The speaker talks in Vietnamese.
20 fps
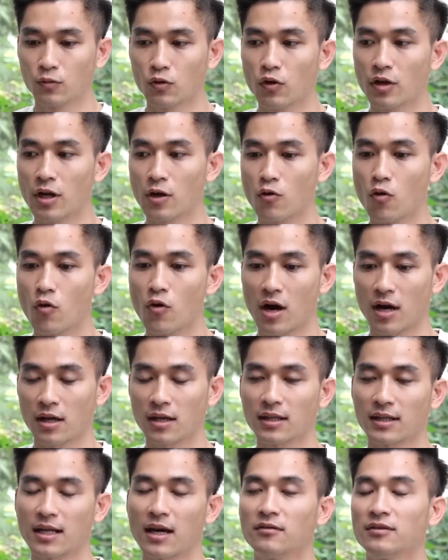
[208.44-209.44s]
chúng tôi đã cố
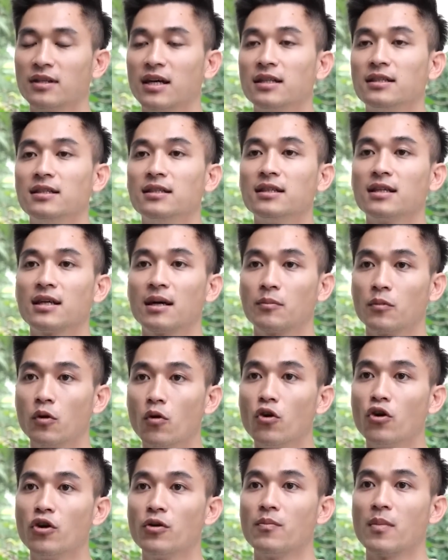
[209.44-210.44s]
gắng để tạo ra những cặp
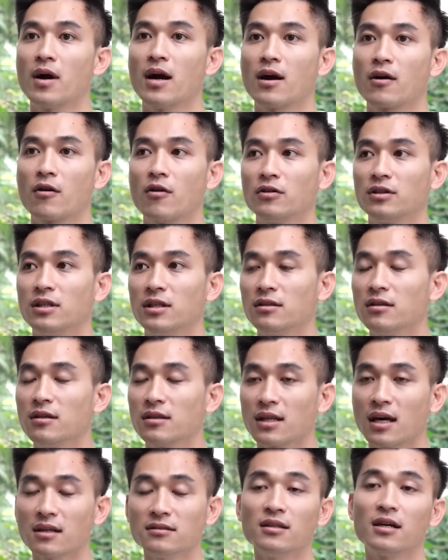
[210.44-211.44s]
đôi mà có tính
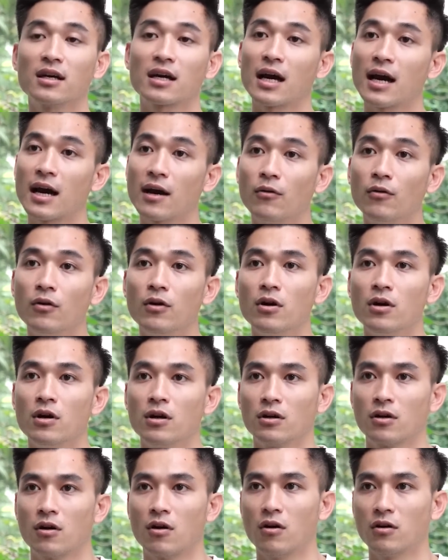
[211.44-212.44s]
tương tác rất là cao
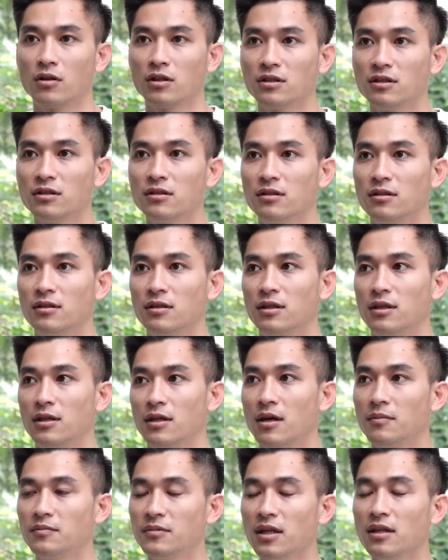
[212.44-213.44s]
có những sự
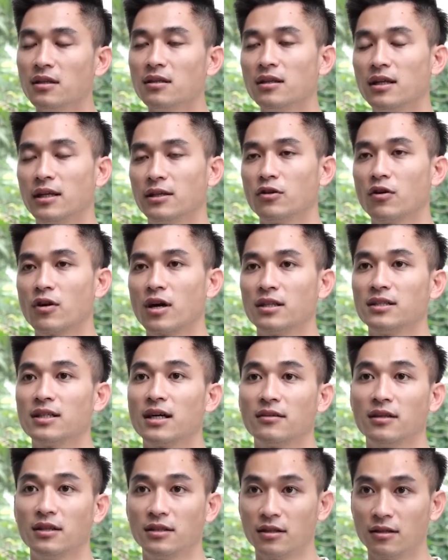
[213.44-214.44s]
ờ, hấp dẫn để cho
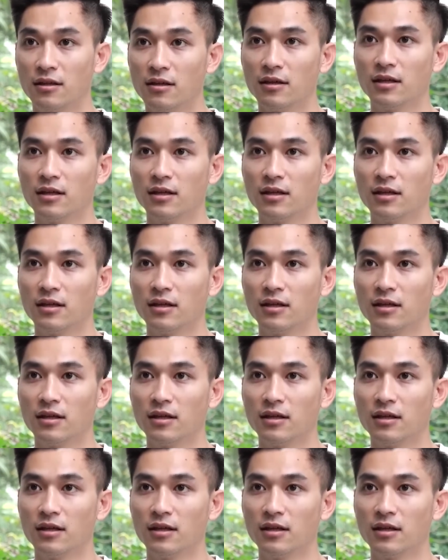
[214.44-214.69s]
khán giả thể